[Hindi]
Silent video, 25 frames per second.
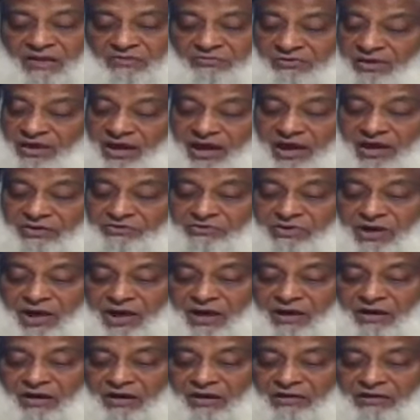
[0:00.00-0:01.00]
वला
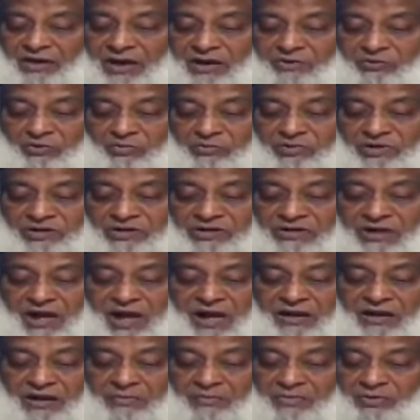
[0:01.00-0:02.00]
जुनाह अलैकुम
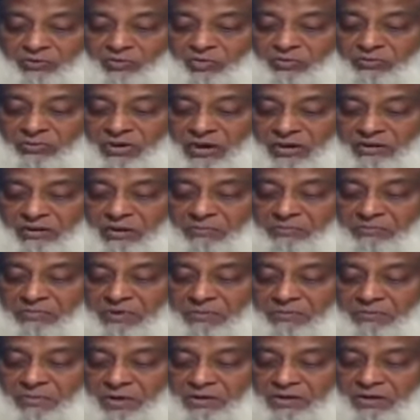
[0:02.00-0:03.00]
इनकान बिकुम अवम
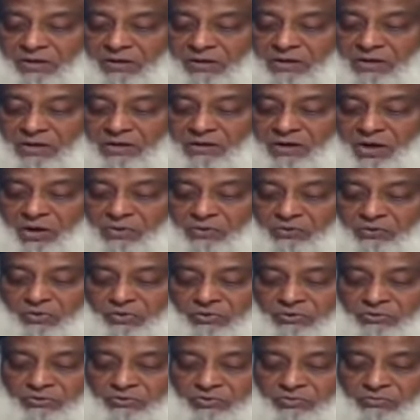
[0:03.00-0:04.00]
मिन मकरिन औ
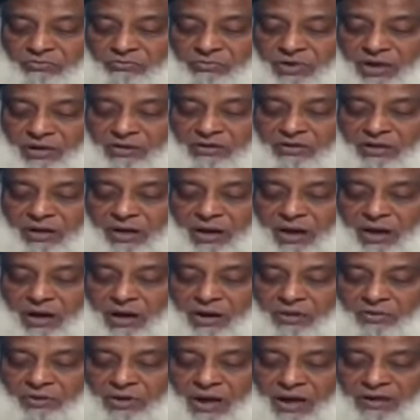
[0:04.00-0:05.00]
कुंतुम मरदा
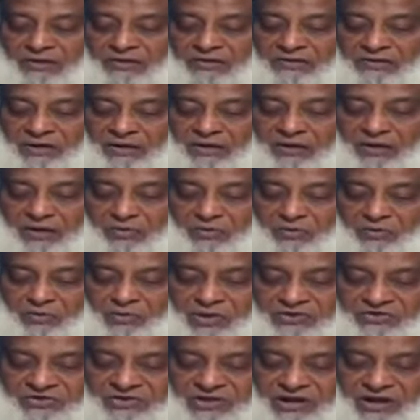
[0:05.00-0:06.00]
अन तदऊ
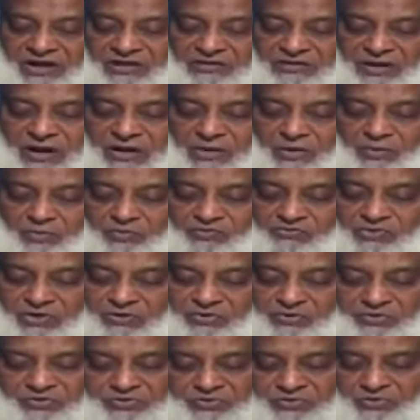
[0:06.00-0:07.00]
असलहतकुम व
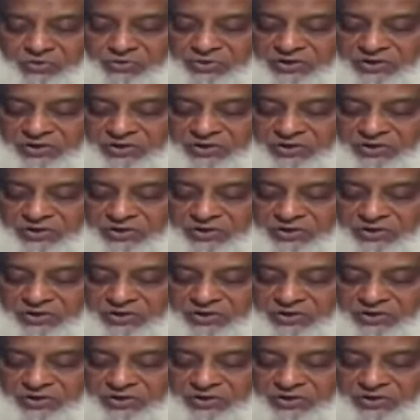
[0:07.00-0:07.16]
खुजू